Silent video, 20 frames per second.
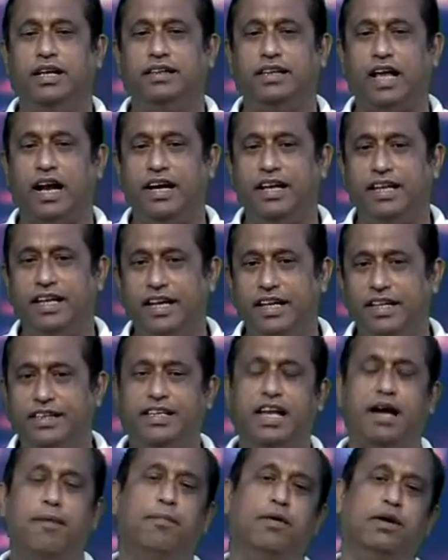তার নিজের
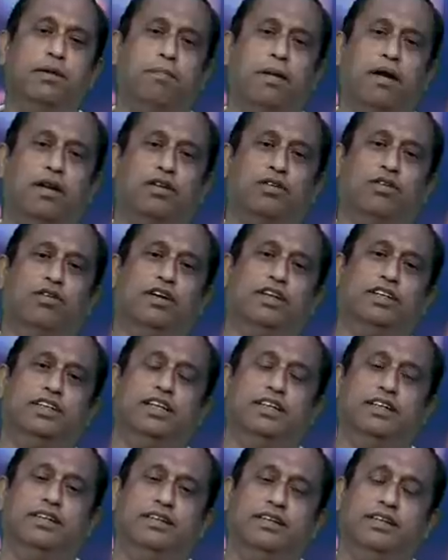ইচ্ছায় বন পালন করেছেন